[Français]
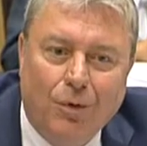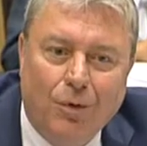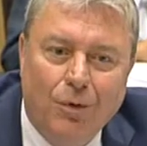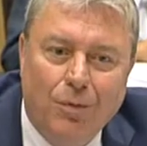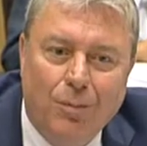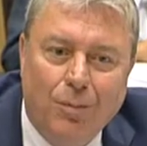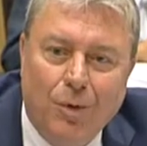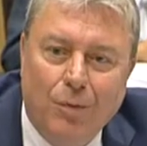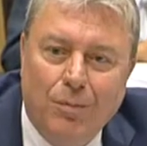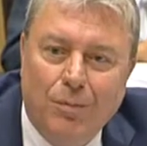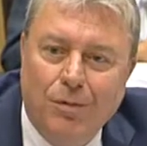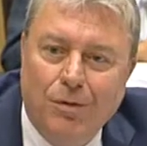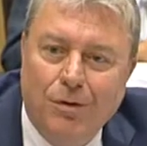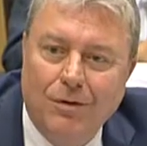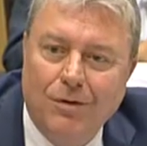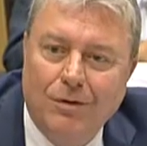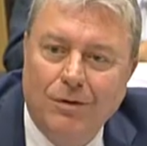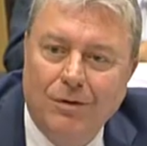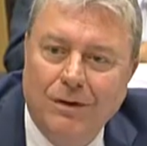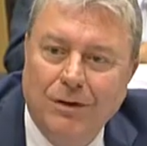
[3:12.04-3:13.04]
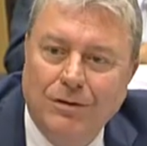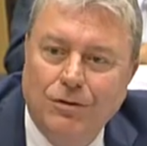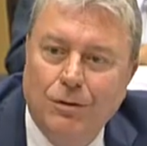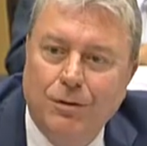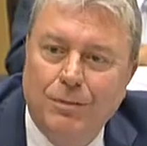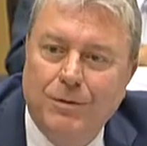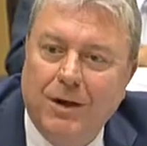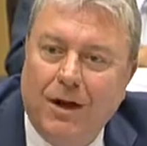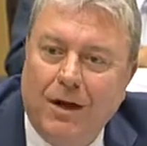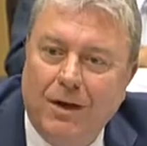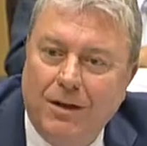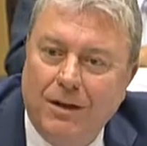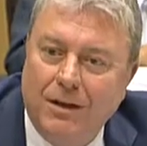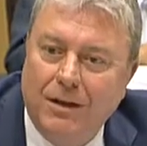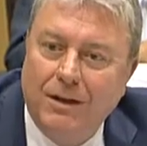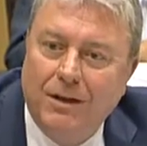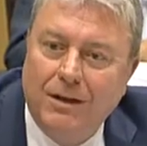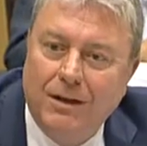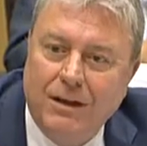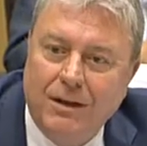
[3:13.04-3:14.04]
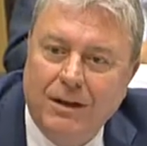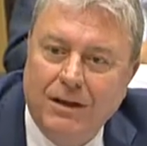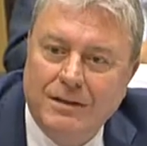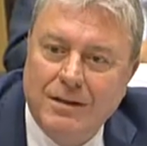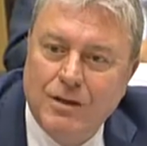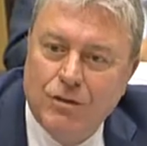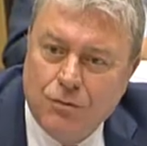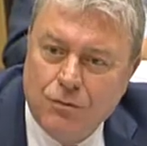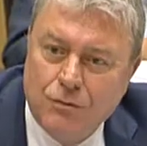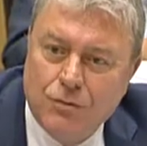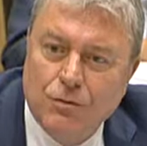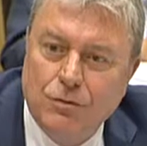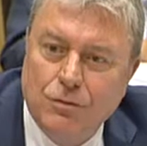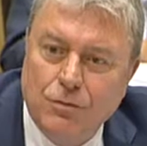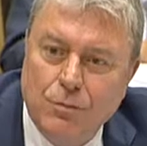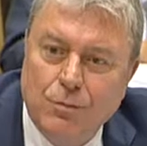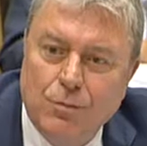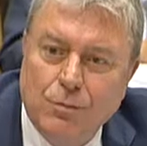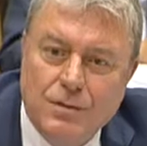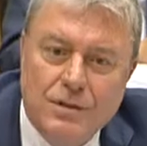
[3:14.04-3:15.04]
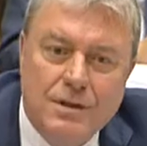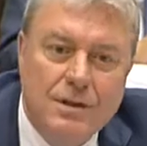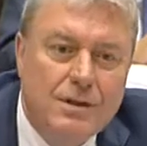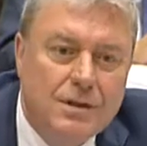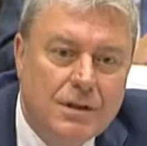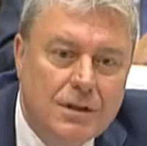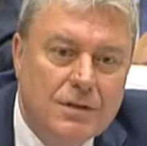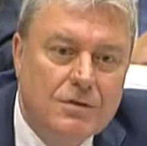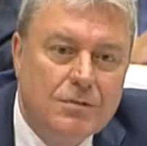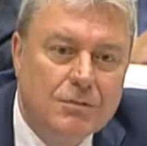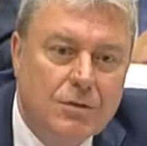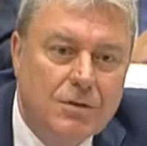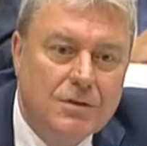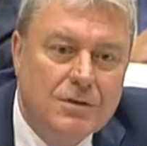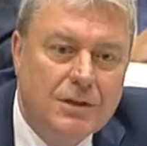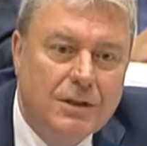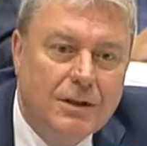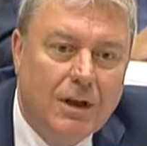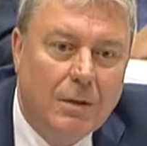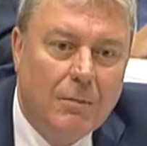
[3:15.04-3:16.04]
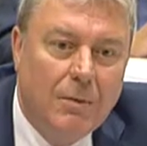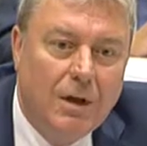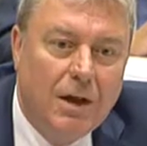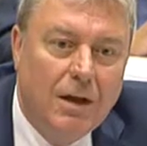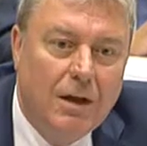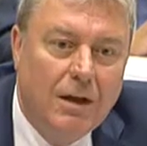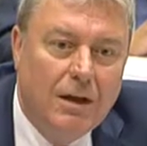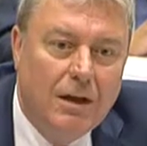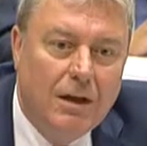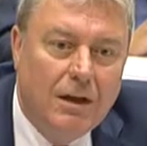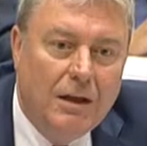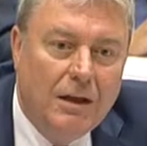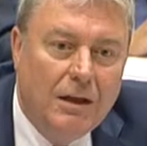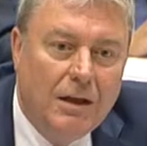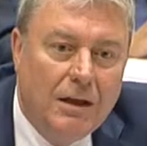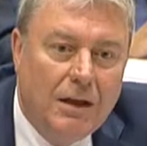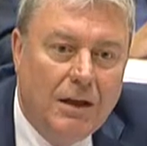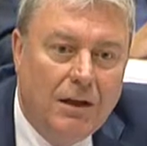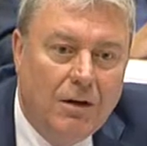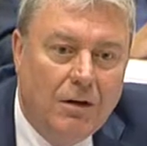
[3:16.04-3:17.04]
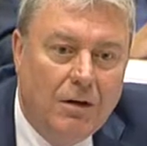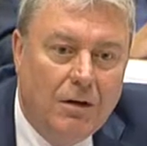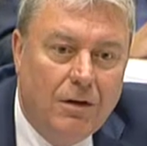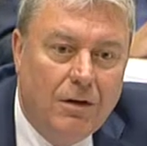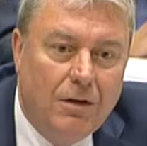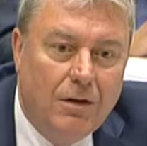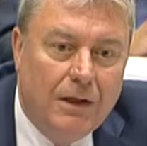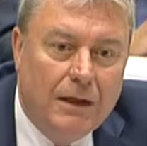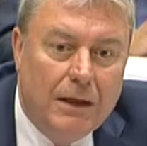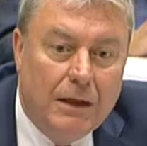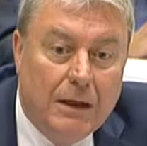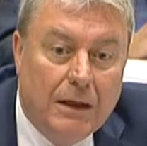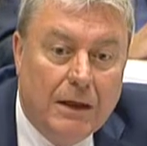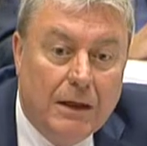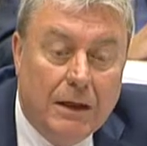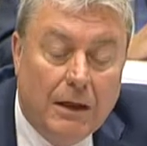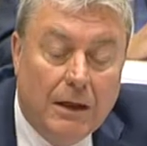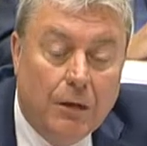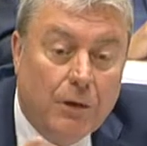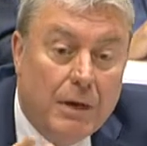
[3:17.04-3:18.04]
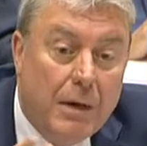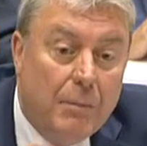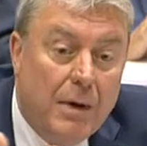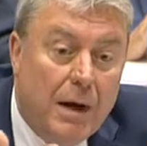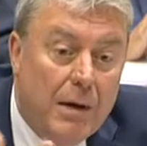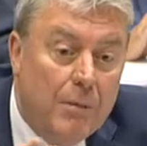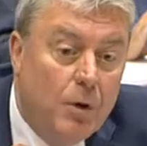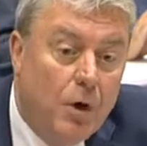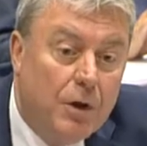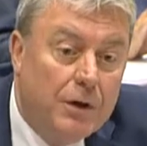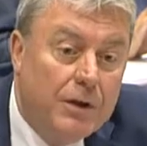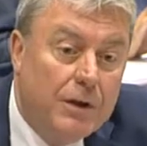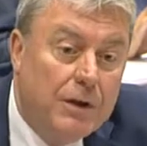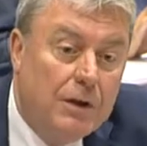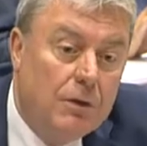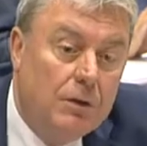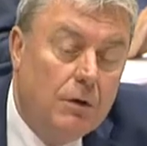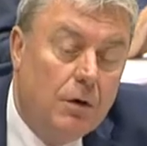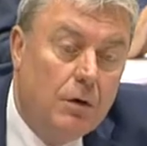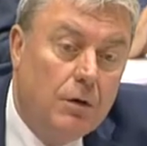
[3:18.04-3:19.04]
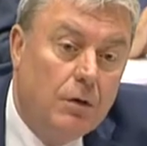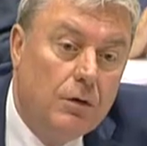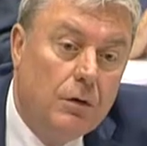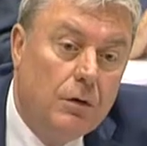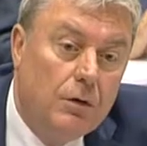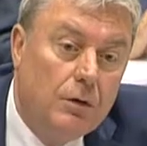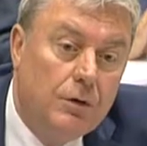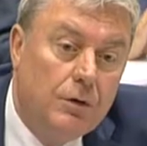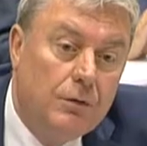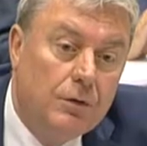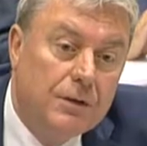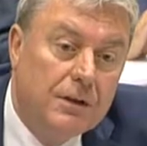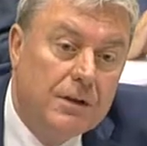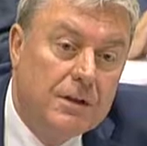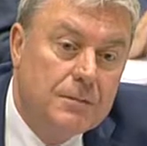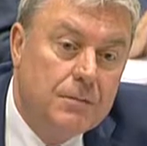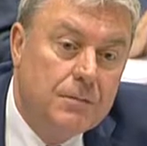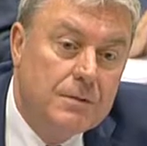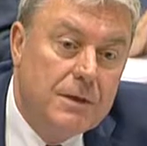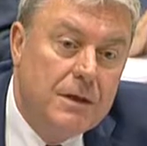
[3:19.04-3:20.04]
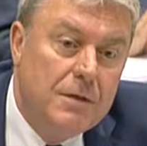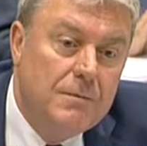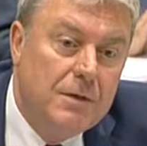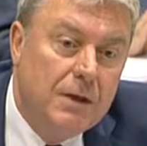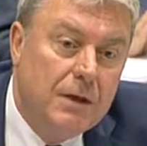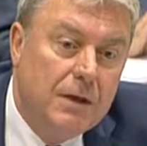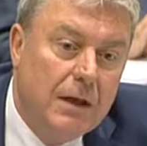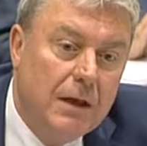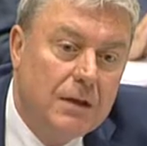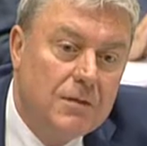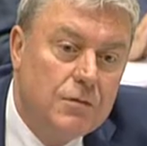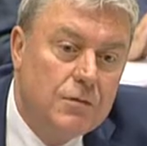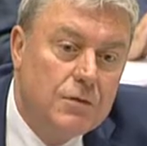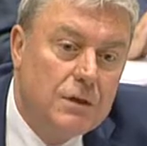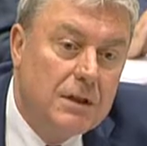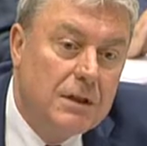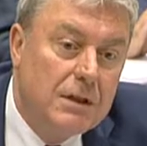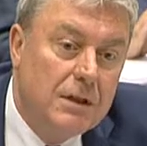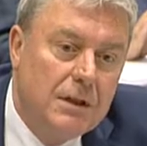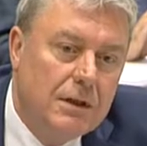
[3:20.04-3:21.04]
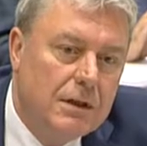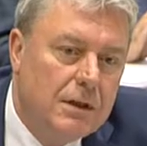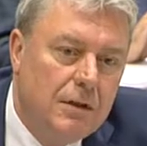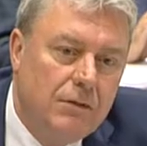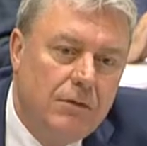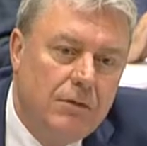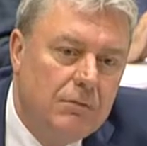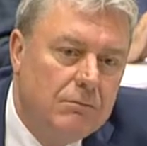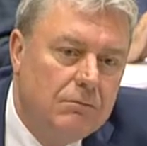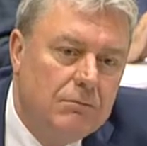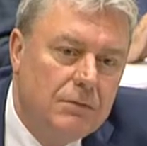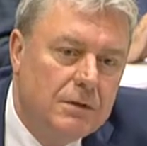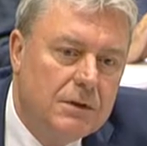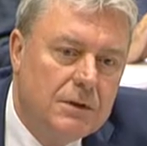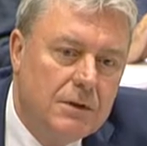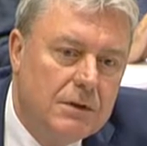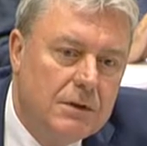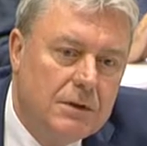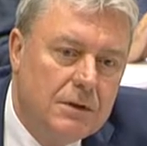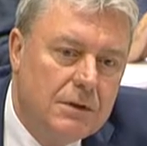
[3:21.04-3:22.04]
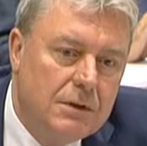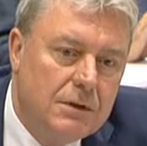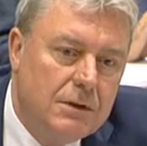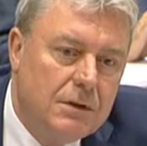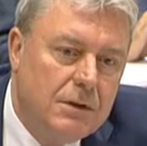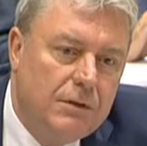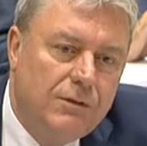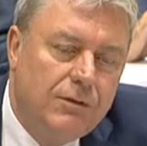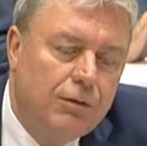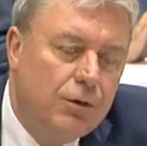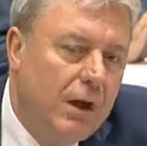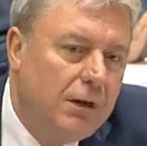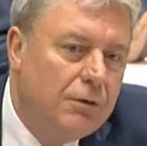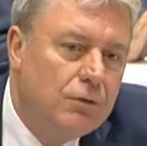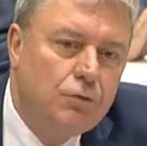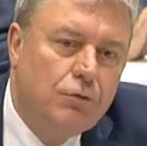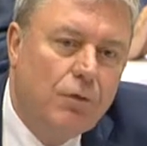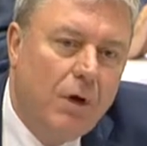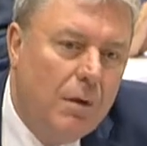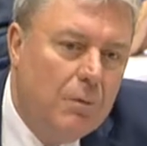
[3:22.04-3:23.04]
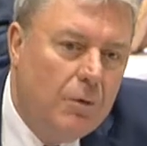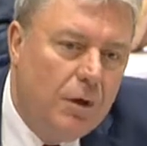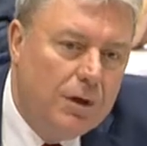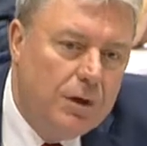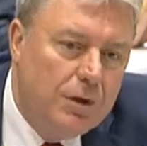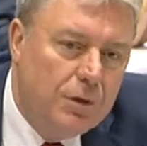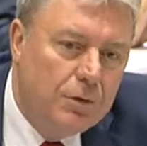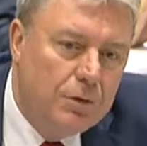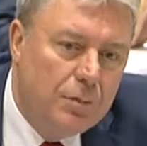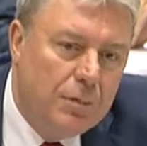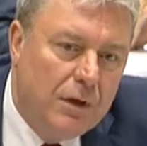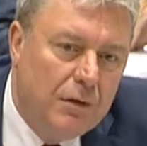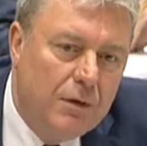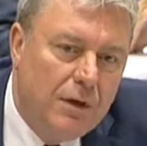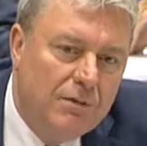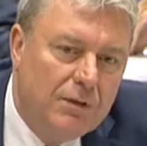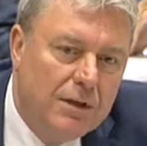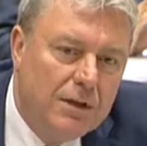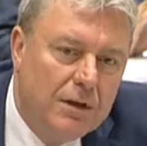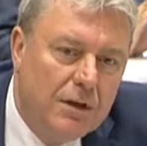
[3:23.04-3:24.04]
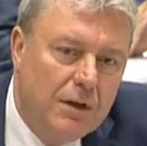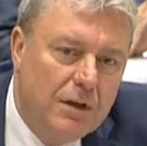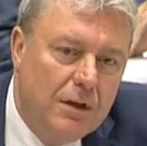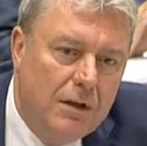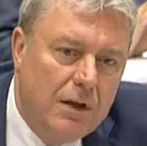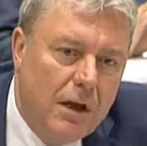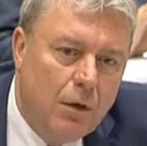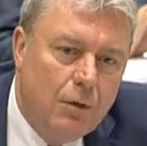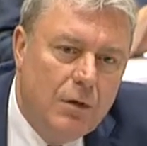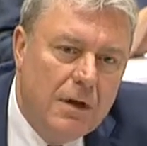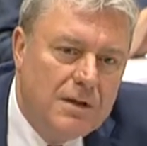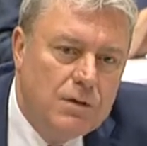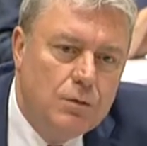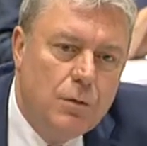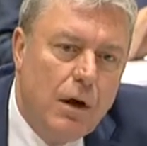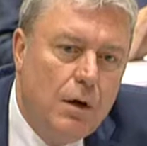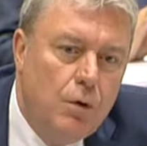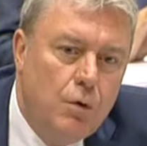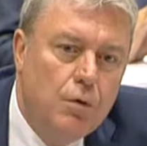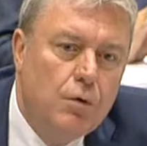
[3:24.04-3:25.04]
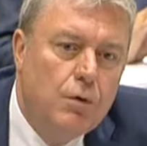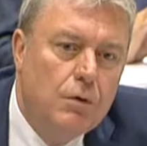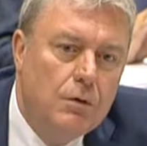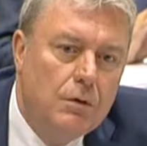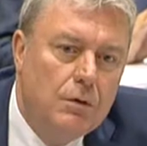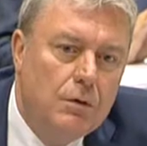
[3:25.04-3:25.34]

pour le peuple euh, éthiopien. Et, c'est juste de poser les questions dans ces termes-là. Et, euh, on n'a pas abordé dans, votre exposé, mais un sujet qui, qu'il faudra toujours aborder quand on parle de l'Afrique, la relation à l'eau.